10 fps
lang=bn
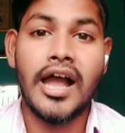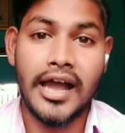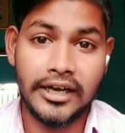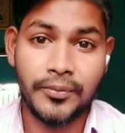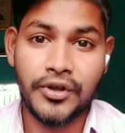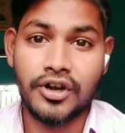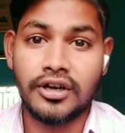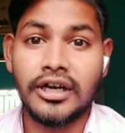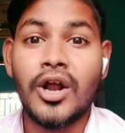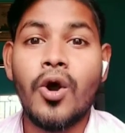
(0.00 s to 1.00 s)
হ্যালো বিয়ান
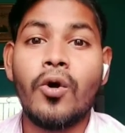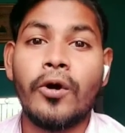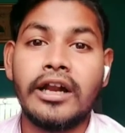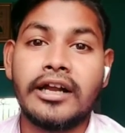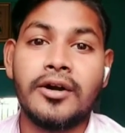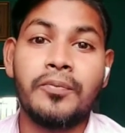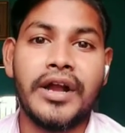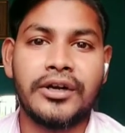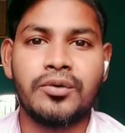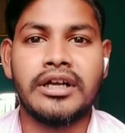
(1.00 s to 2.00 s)
ওয়েলকাম
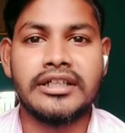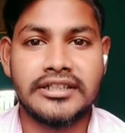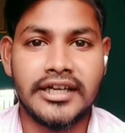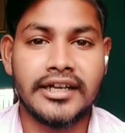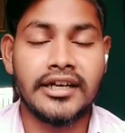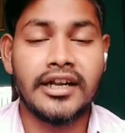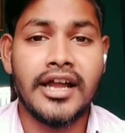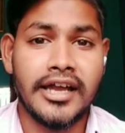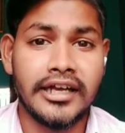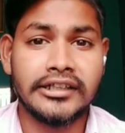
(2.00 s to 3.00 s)
ব্যাক টু মাই চ্যানেল
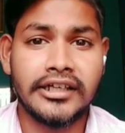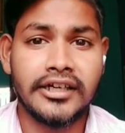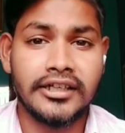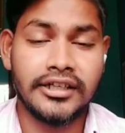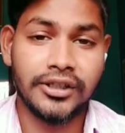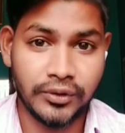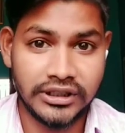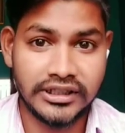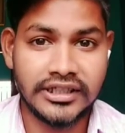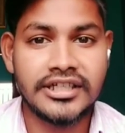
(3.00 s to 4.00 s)
হেলথ কেয়ারে
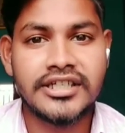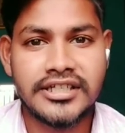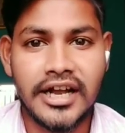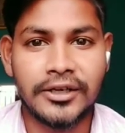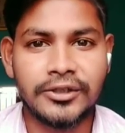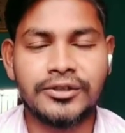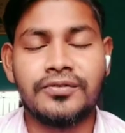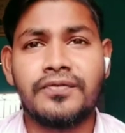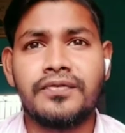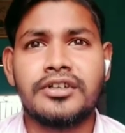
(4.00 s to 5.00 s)
তোমাদেরকে স্বাগত
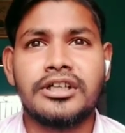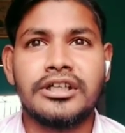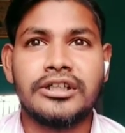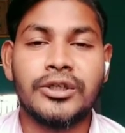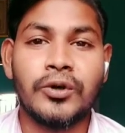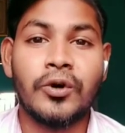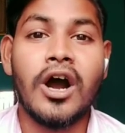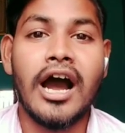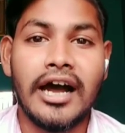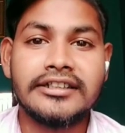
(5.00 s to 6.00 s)
তো
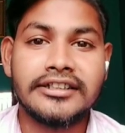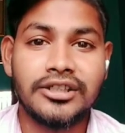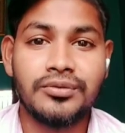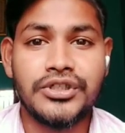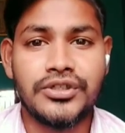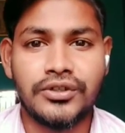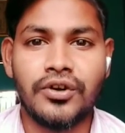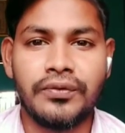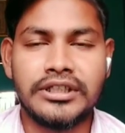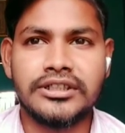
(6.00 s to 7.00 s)
আজকের ভিডিওর
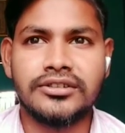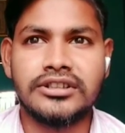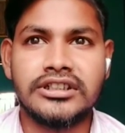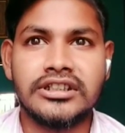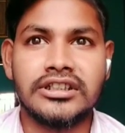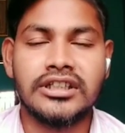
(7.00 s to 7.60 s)
টপিকটি হচ্ছে